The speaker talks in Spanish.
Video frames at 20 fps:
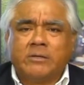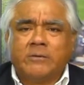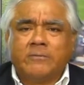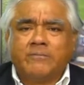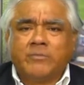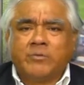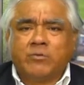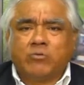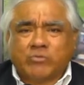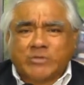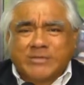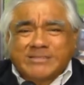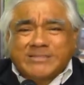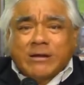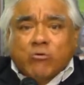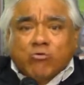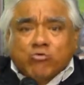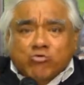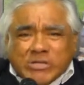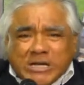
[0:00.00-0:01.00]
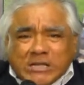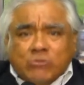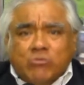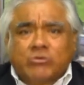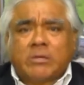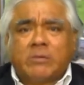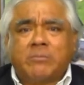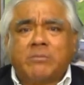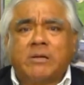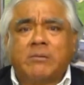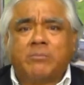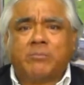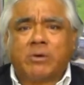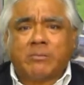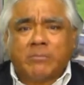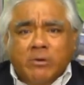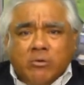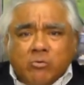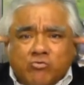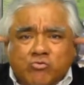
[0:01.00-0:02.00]
que usted está escuchando también el
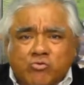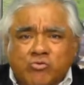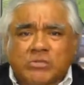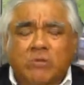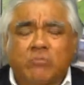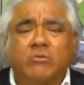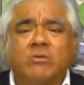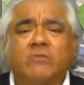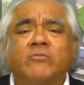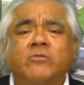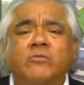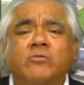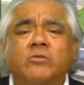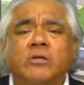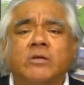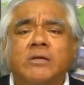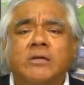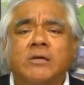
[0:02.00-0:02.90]
programa con sus audífonos,